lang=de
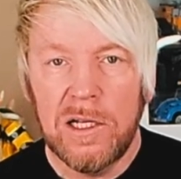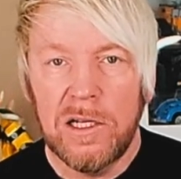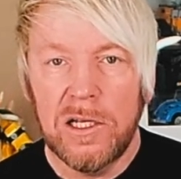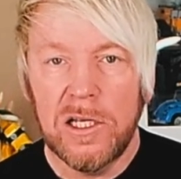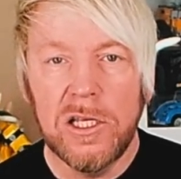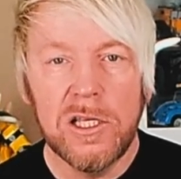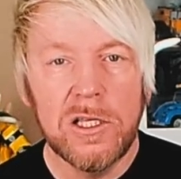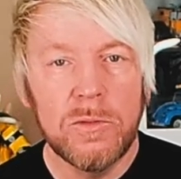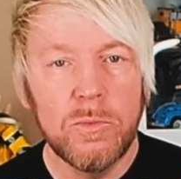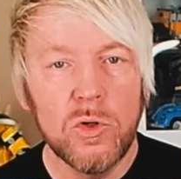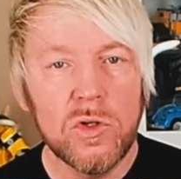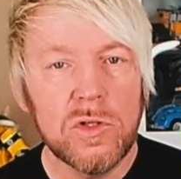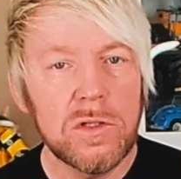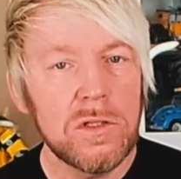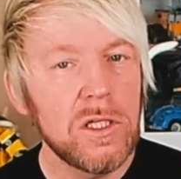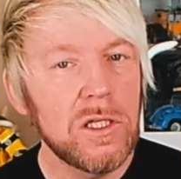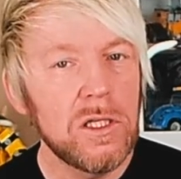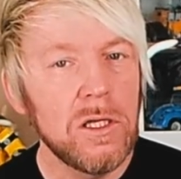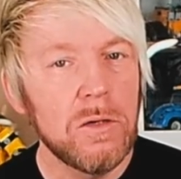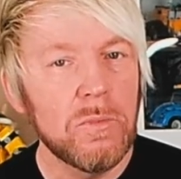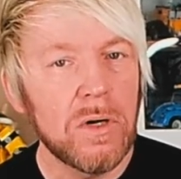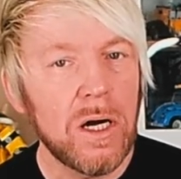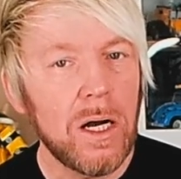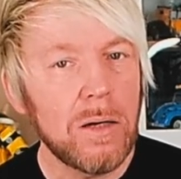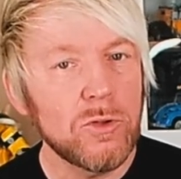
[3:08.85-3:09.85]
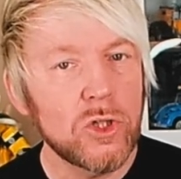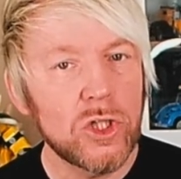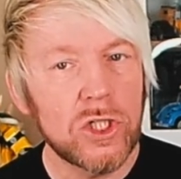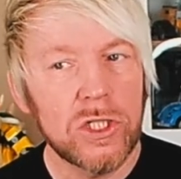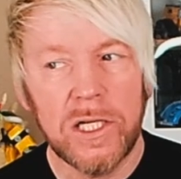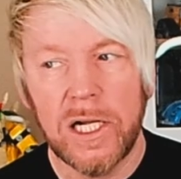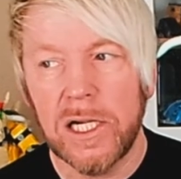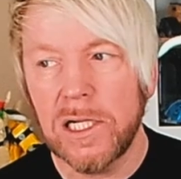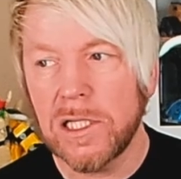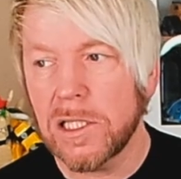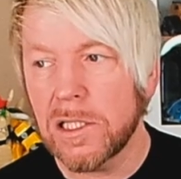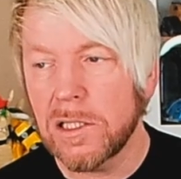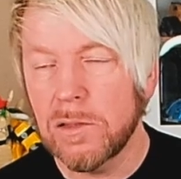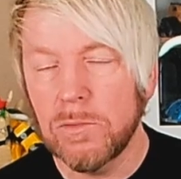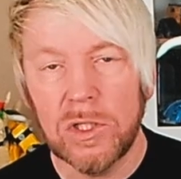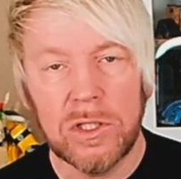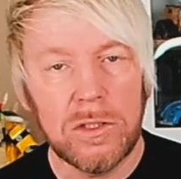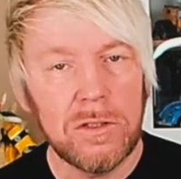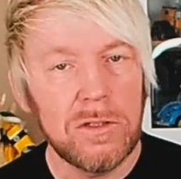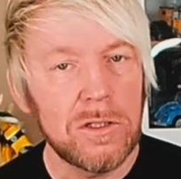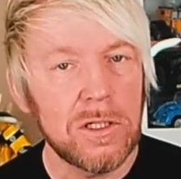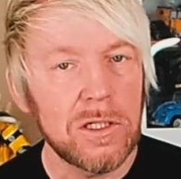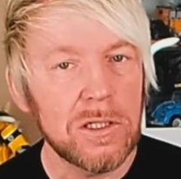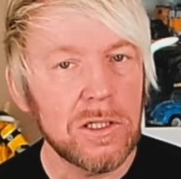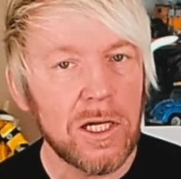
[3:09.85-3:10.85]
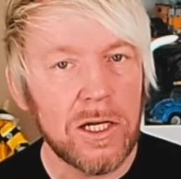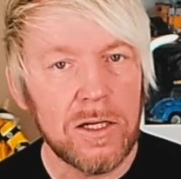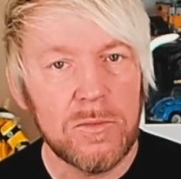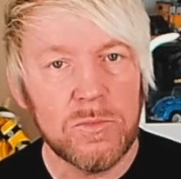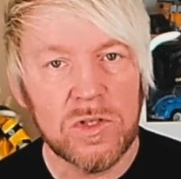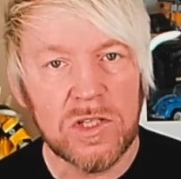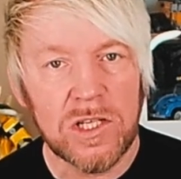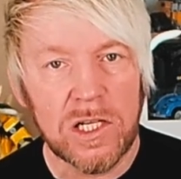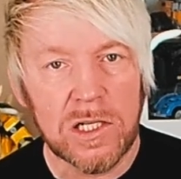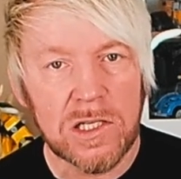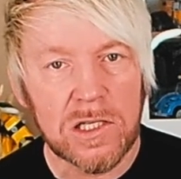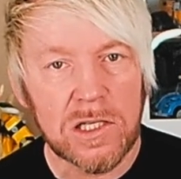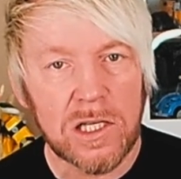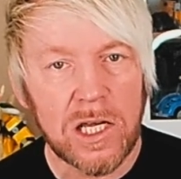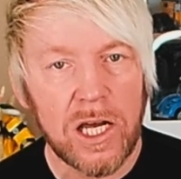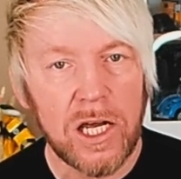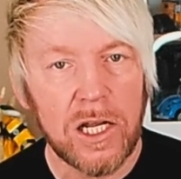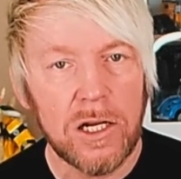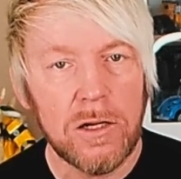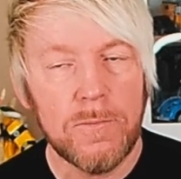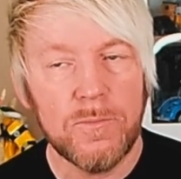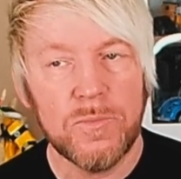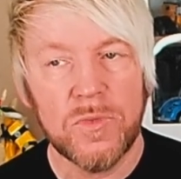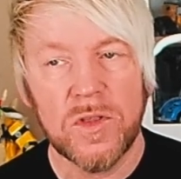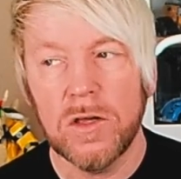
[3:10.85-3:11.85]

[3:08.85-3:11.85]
Ich muss nicht immer am schnellsten mit irgendeinem Set sein.